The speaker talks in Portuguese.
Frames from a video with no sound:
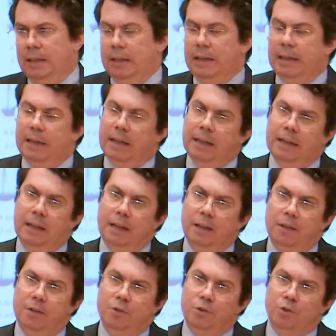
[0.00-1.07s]
É,
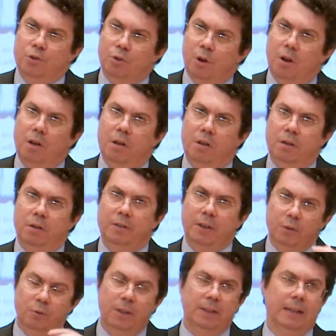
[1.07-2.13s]
só
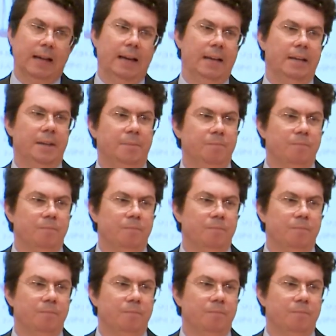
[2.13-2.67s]
tem um detalhe: